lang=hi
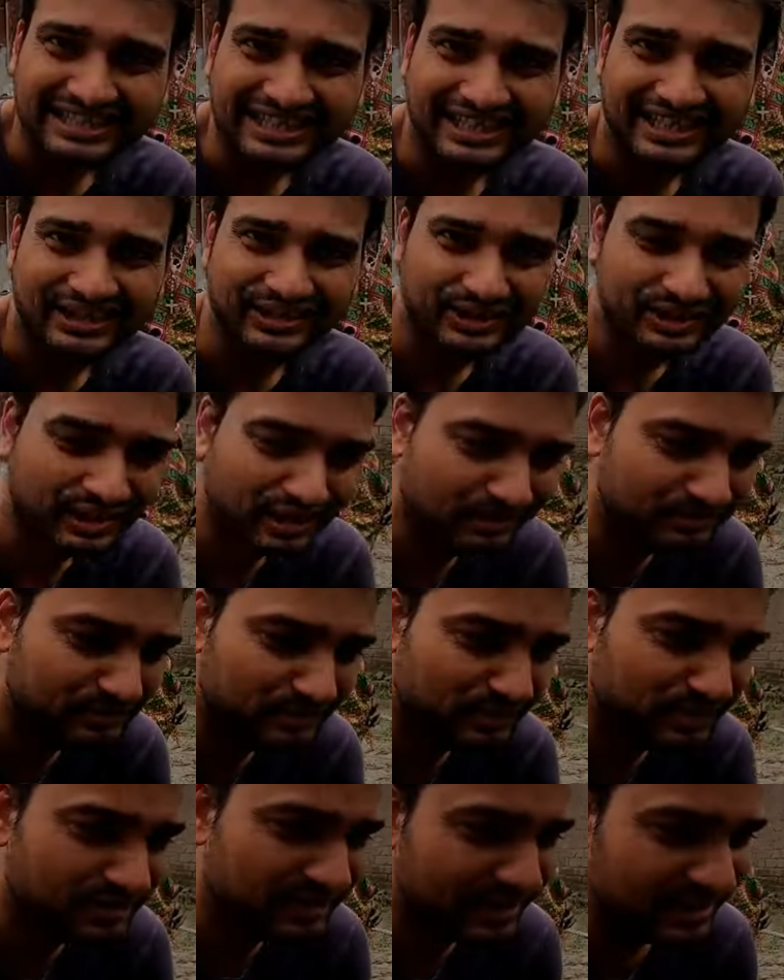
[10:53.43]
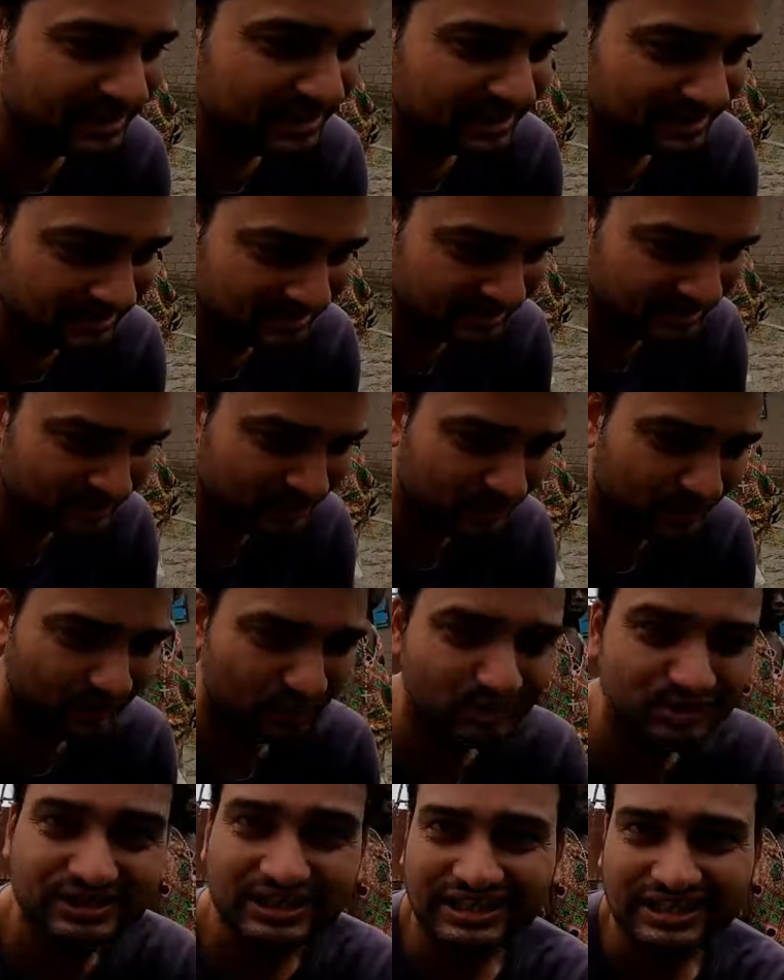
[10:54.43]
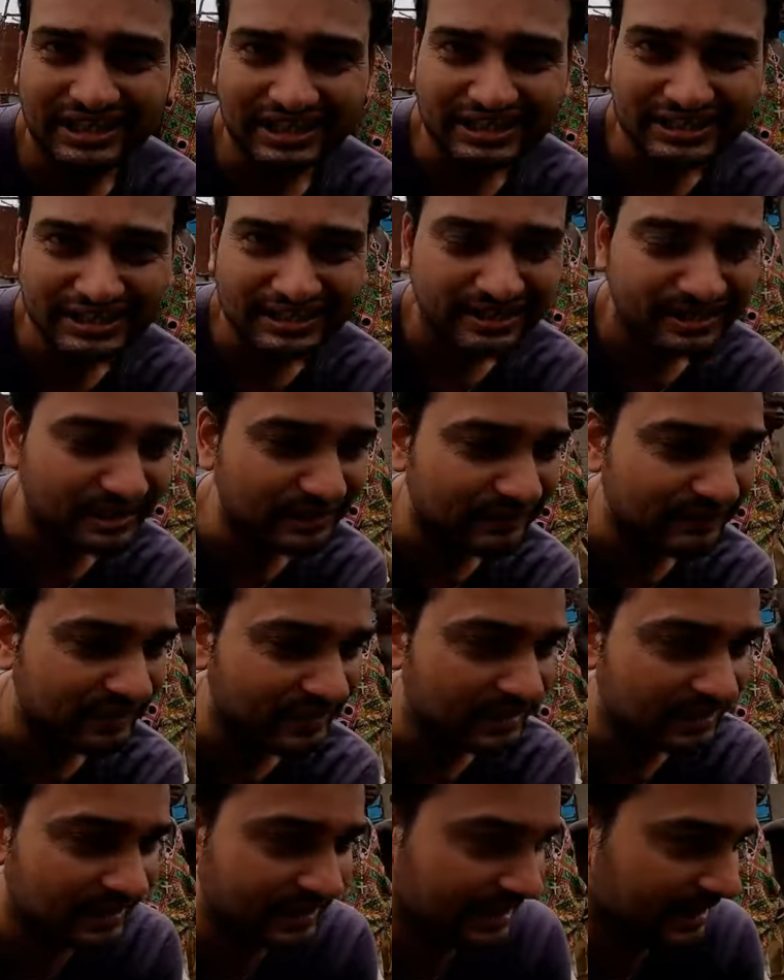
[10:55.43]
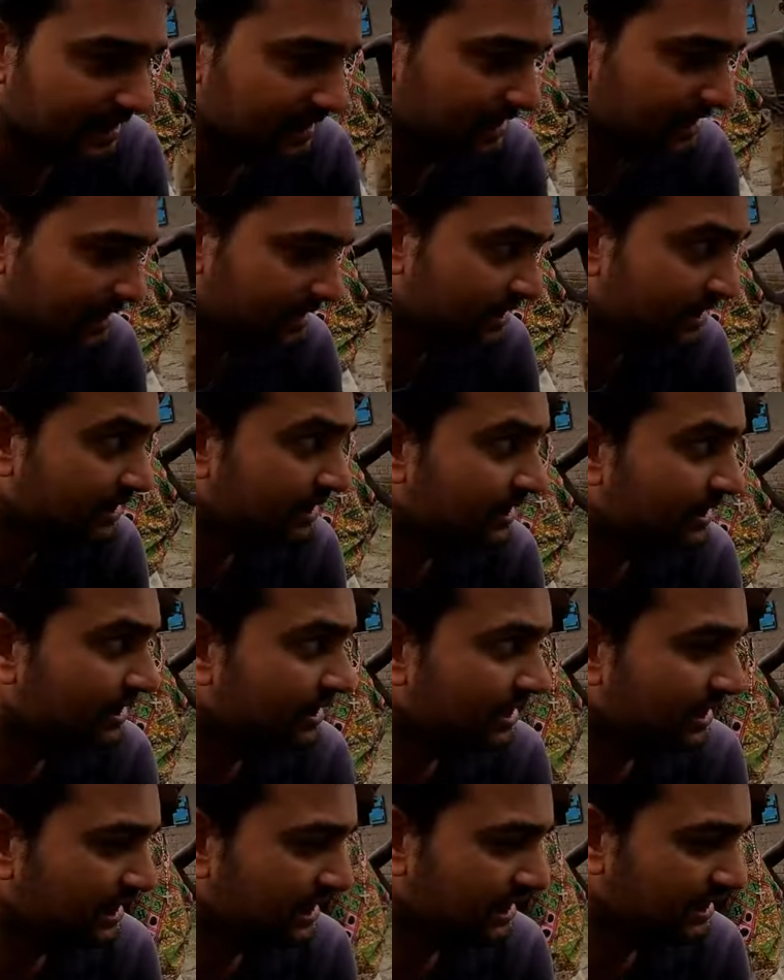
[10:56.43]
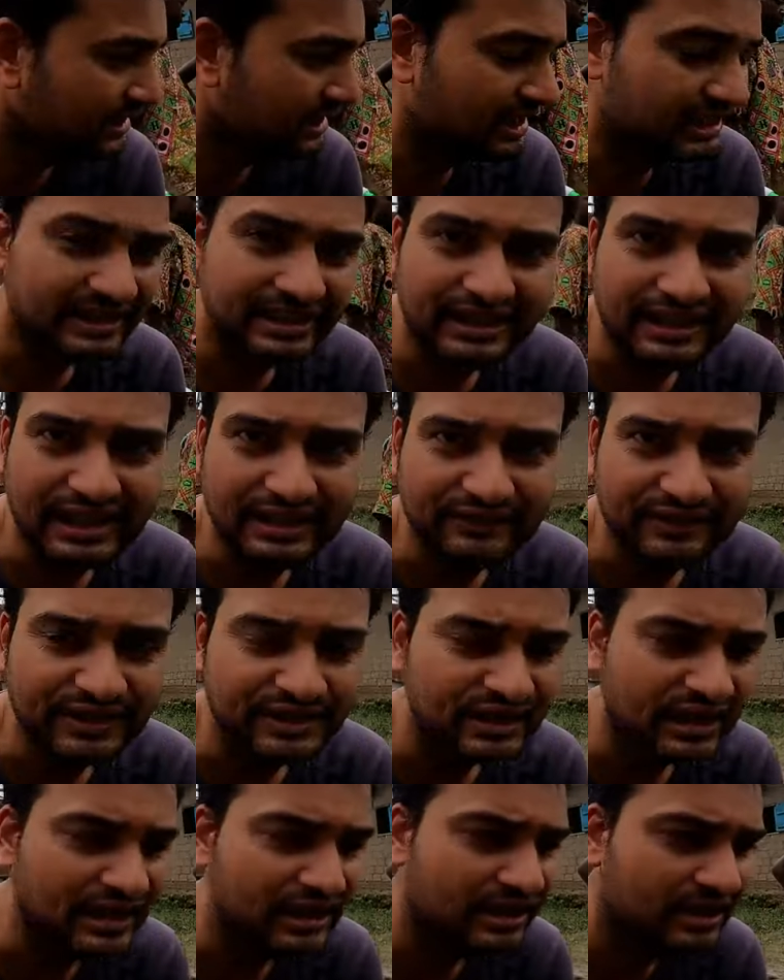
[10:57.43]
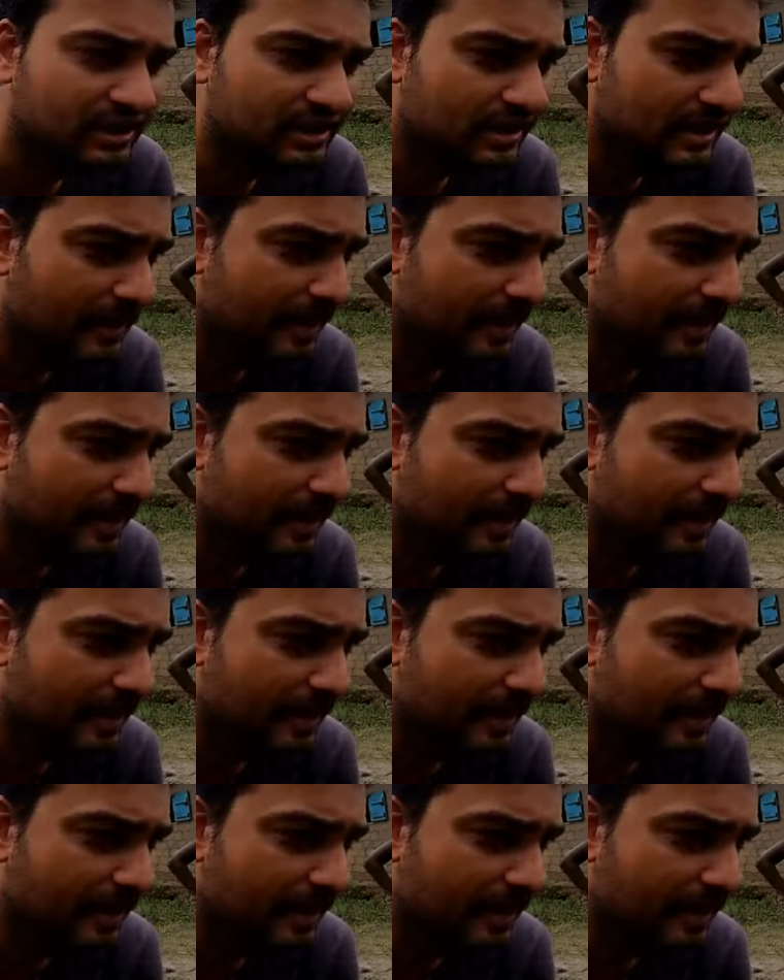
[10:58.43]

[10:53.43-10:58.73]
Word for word: इजी हम सोचते हैं ना उससे कहीं ज़्यादा डिफ़िकल्ट है यहाँ की लाइफ स्टाइल